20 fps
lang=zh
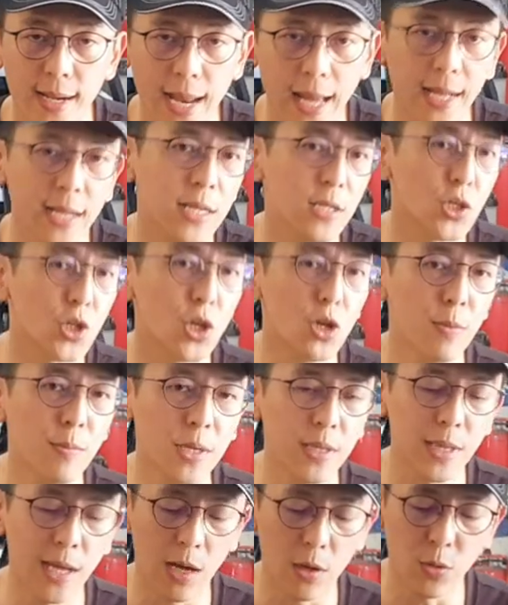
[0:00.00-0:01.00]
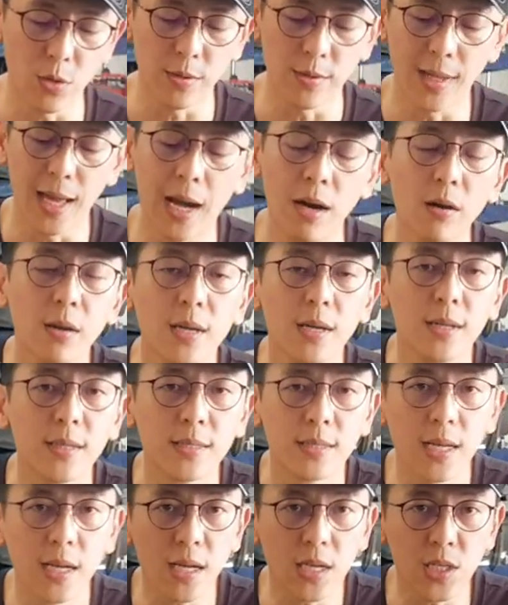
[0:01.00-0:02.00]
来跟车友们讨论。好，
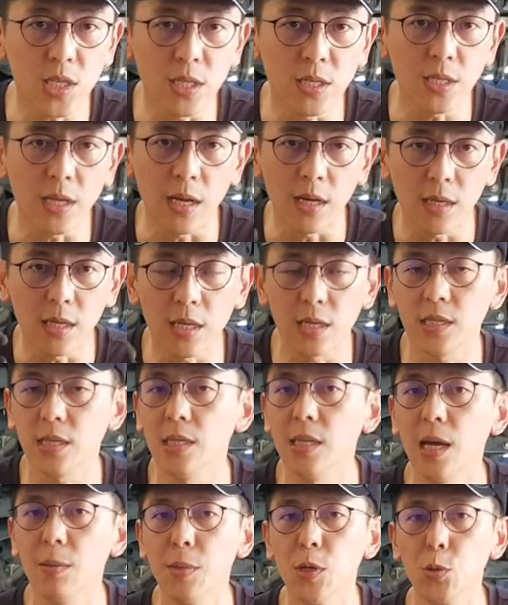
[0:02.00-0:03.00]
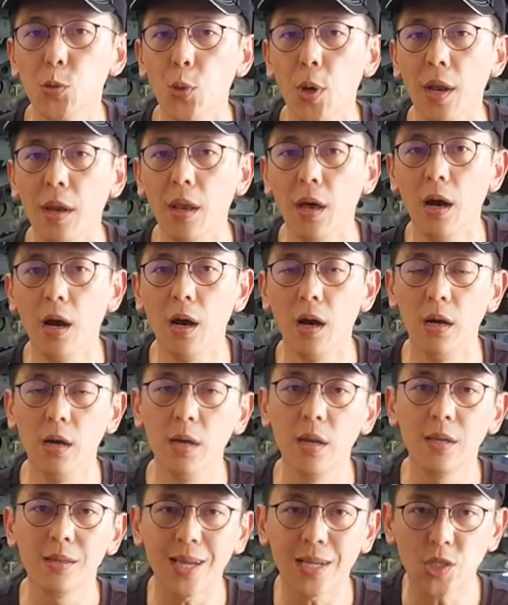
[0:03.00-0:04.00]
这个行程已经那么短了哈，
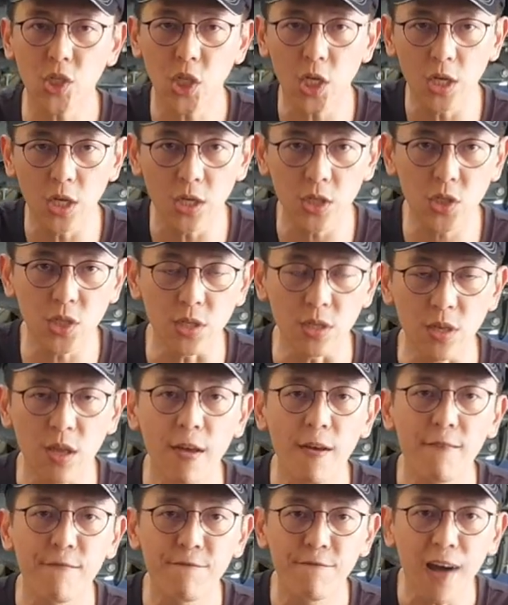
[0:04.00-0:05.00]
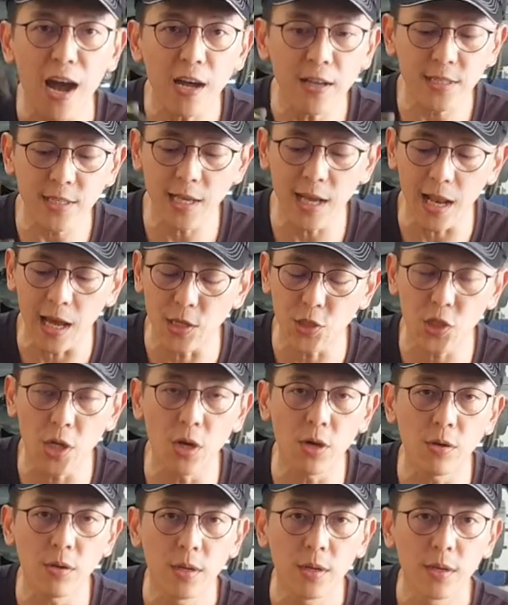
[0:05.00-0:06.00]
那车子放下来之
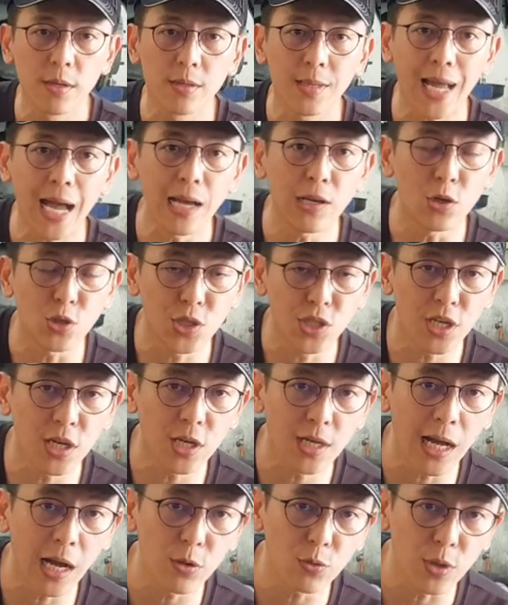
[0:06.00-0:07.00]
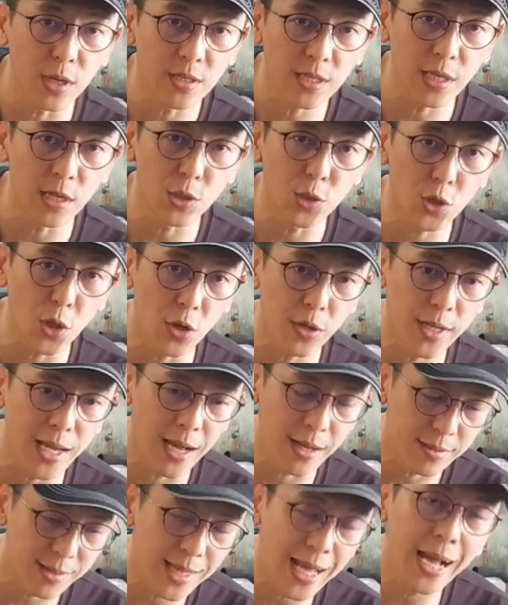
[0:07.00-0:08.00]
后，它有车高原先的重
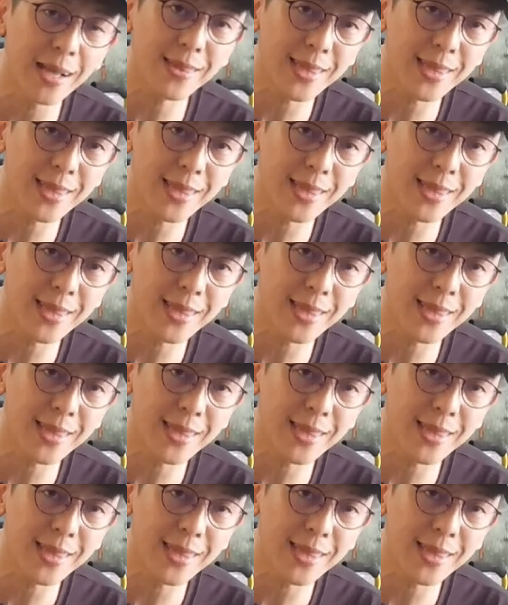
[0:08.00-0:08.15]
量，它